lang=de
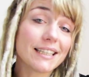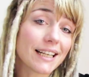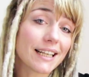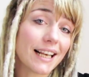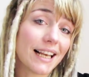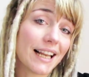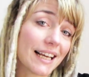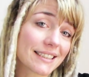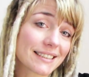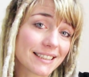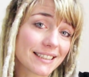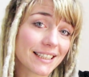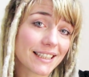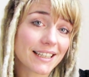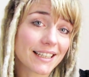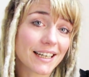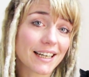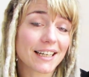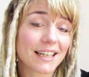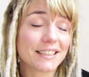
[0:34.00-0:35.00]

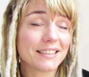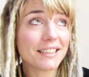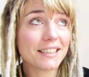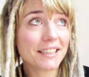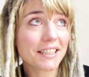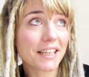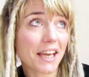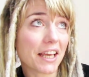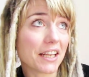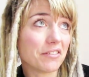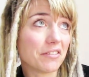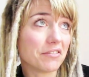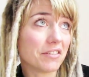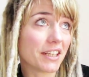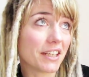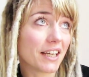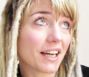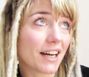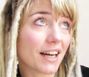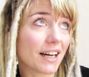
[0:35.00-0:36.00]
Klassiker, die kennen
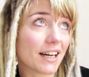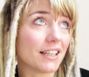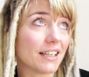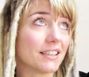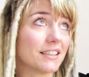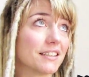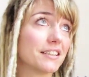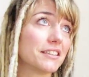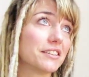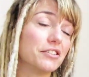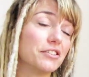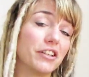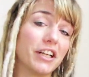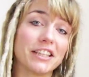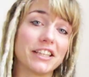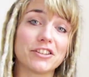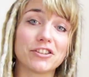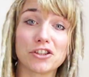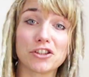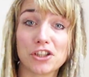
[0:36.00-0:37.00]
wir ja alle.
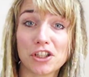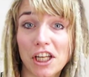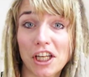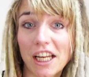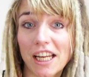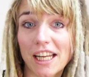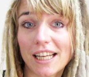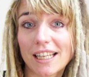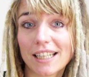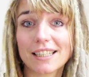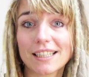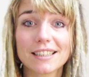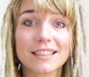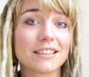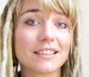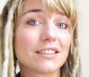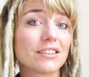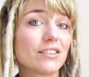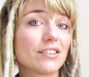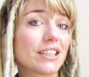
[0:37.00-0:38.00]
Dreads
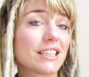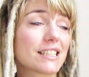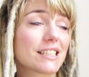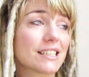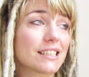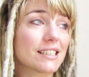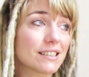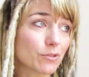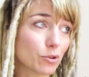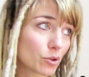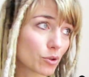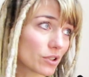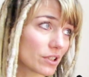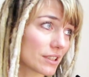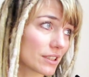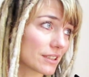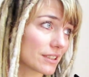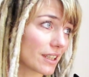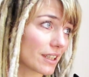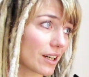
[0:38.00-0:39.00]
stinken, Dreads sind
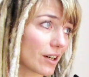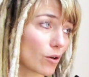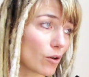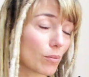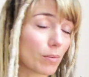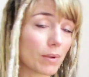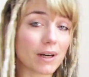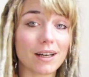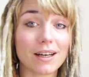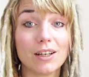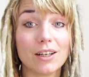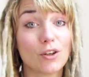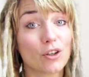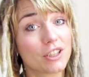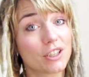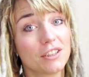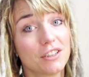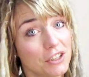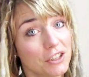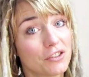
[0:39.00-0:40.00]
unsauber,
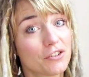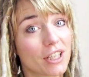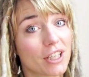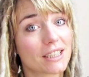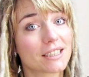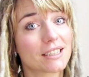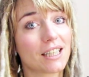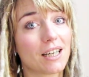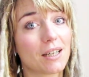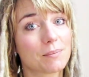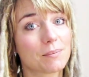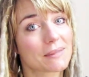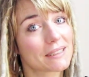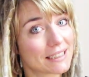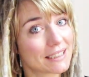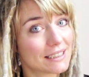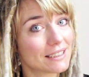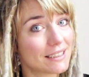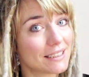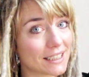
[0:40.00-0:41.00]
Leute, die Dreads haben,
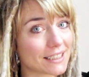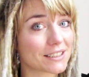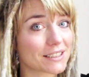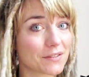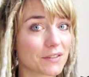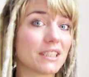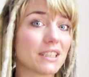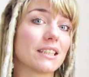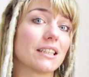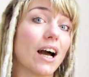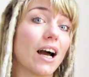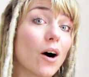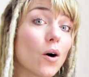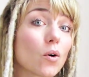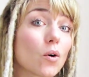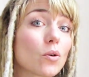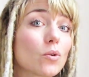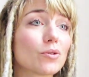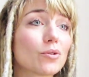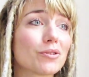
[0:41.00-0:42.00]
sind deswegen
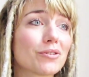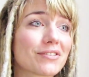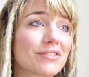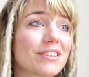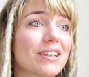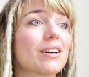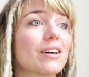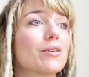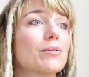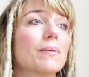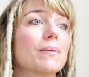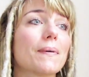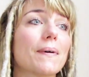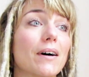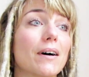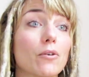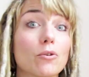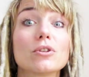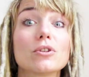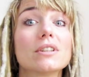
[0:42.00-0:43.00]
auch
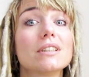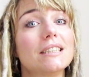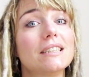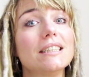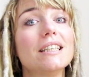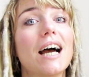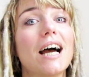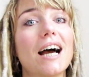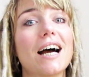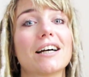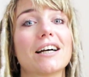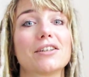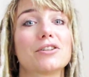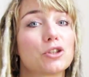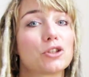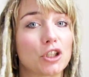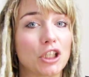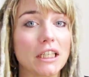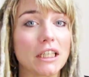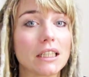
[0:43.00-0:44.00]
unsauber und die Haare
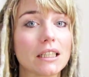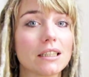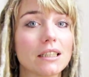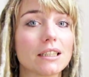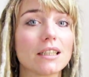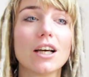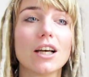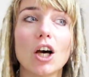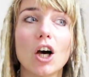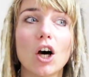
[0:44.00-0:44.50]
stinken